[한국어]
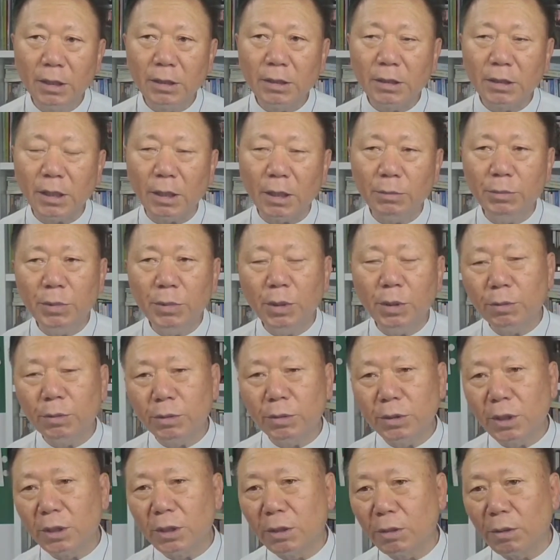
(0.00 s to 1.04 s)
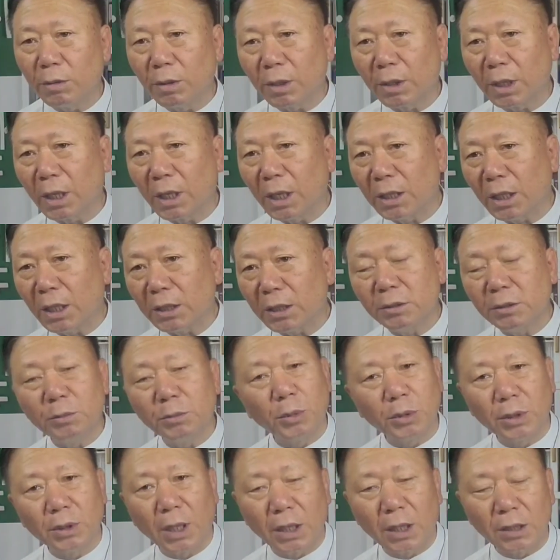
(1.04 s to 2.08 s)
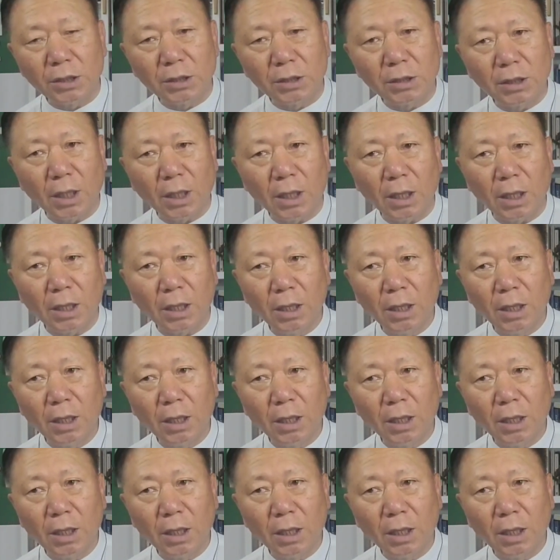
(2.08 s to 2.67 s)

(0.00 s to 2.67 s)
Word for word: 생명으로 제대로 깨닫지 못하는 시대